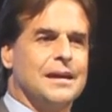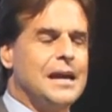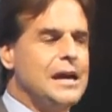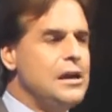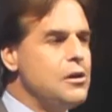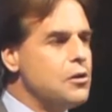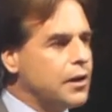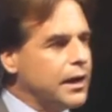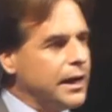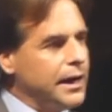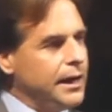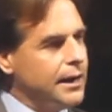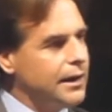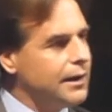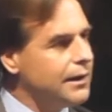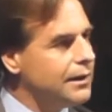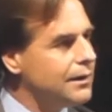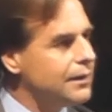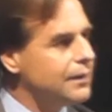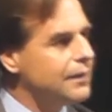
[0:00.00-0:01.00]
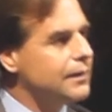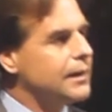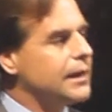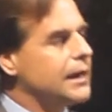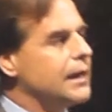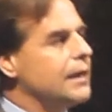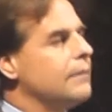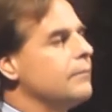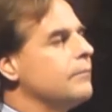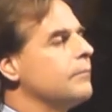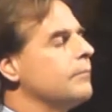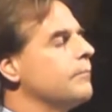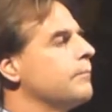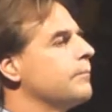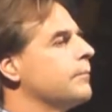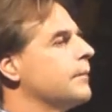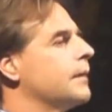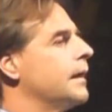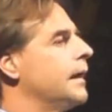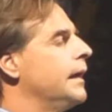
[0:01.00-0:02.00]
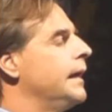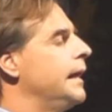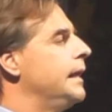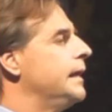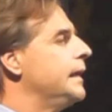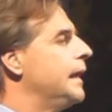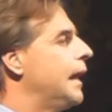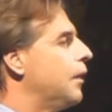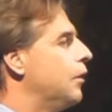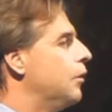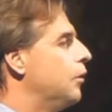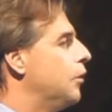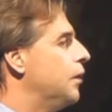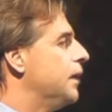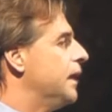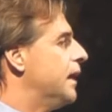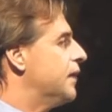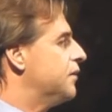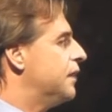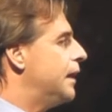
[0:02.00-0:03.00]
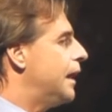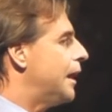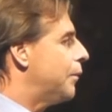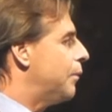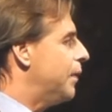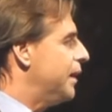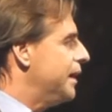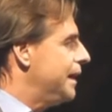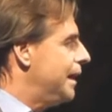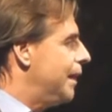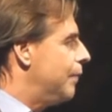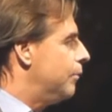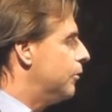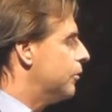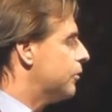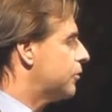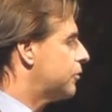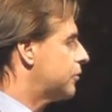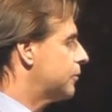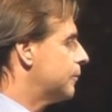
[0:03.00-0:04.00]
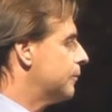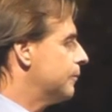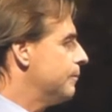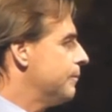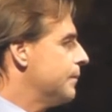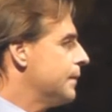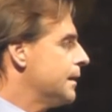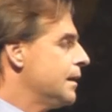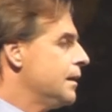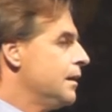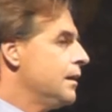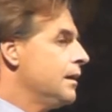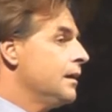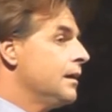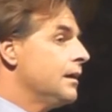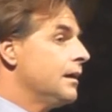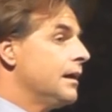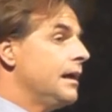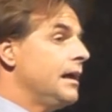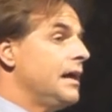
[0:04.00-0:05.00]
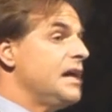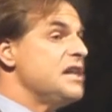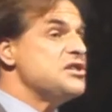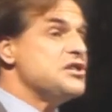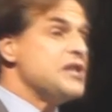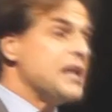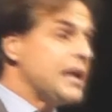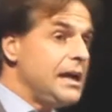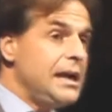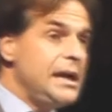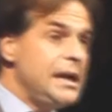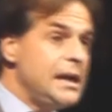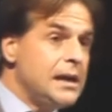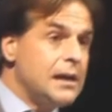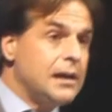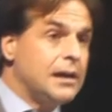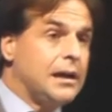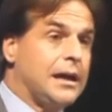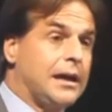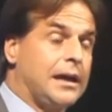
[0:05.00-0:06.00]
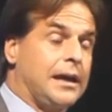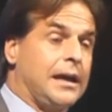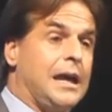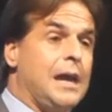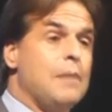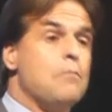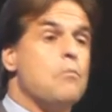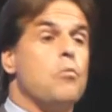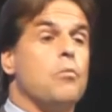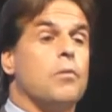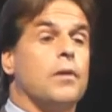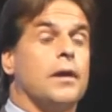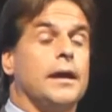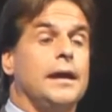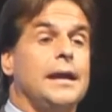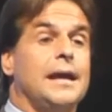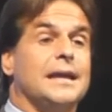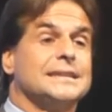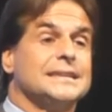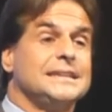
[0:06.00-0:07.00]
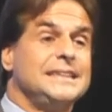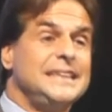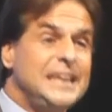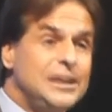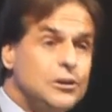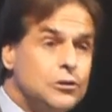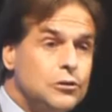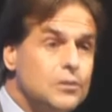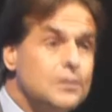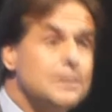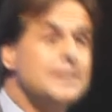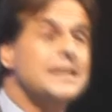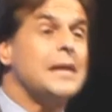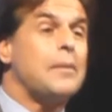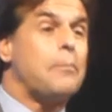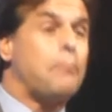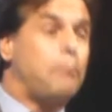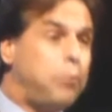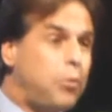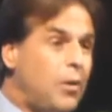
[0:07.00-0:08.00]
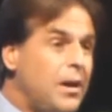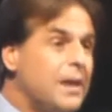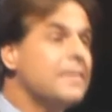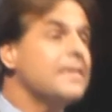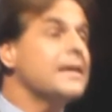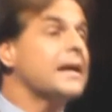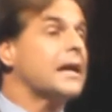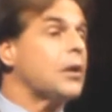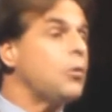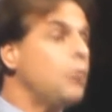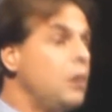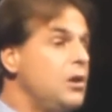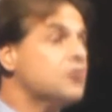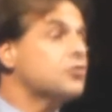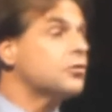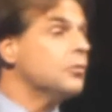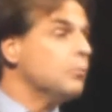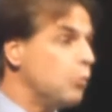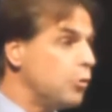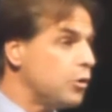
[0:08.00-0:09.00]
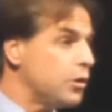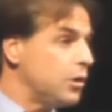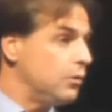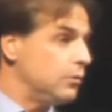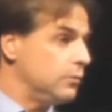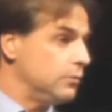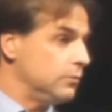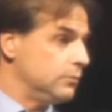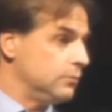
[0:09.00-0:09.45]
es lo que en el día de hoy, ayer veíamos en chiquilines que, nacieron después de que Wilson murió.